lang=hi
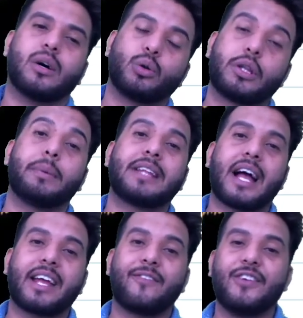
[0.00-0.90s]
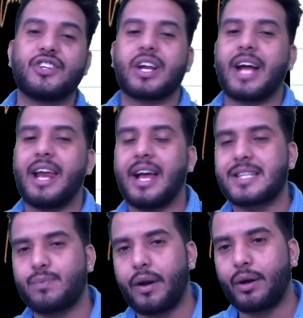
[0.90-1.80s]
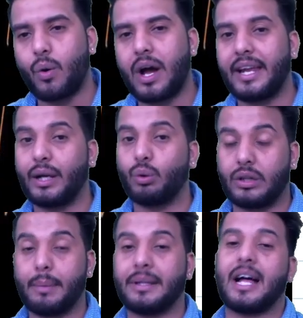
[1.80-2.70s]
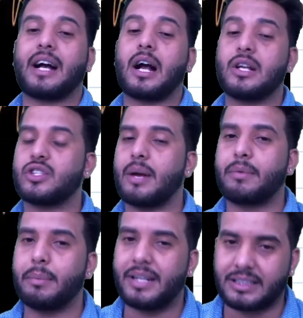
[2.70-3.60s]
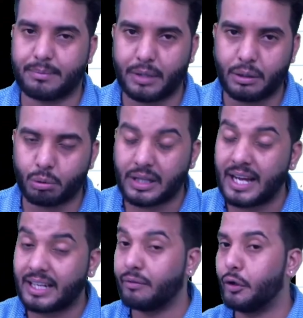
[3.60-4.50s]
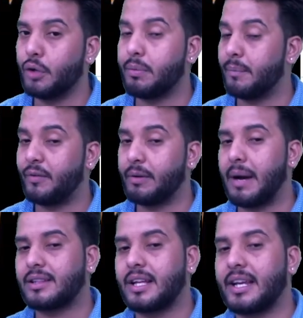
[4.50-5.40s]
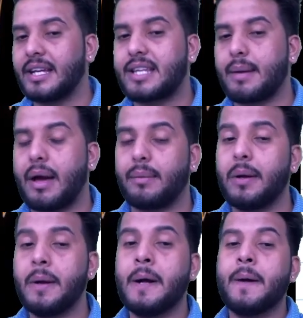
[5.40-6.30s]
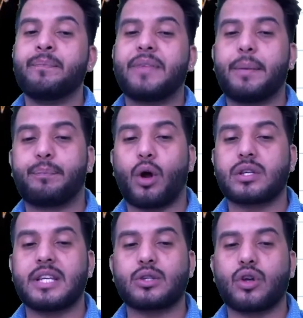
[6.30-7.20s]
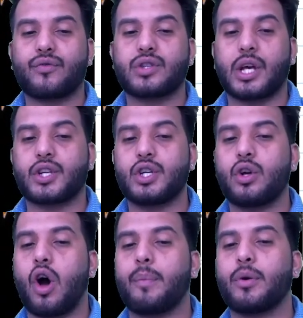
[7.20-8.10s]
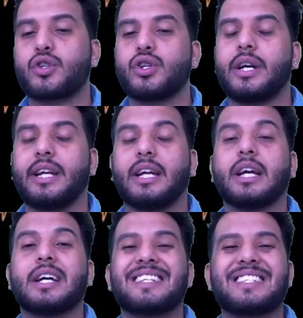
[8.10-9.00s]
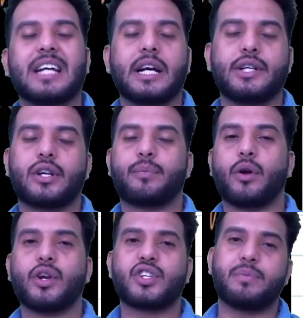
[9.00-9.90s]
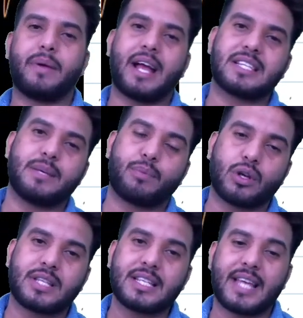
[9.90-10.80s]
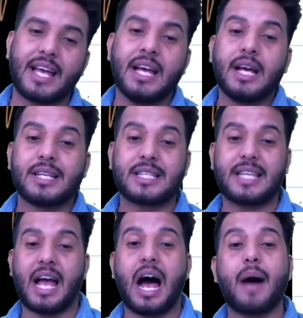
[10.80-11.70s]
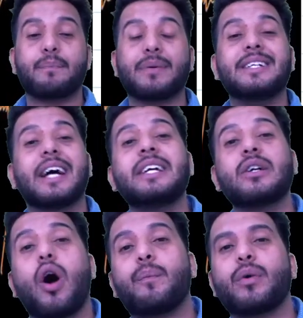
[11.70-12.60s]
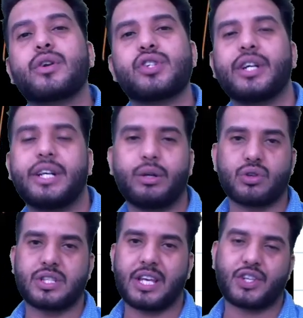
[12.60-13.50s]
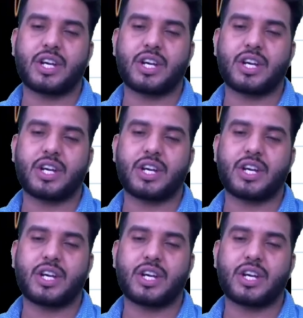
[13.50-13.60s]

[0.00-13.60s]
उद्यमिता के फ्यूचर का लास्ट पॉइंट होगा लेकिन उद्यमिता का कंसेप्ट अभी खत्म नहीं होता अगली वीडियो में हम फिर बात करेंगे इसके बारे में ए प्रोसेस ऑफ सर्चिंग अपॉर्चुनिटी जी हाँ इंटरप्रेनरशिप एक ऐसी प्रोसेस है जिससे आप नई अपॉर्चुनिटी को सर्च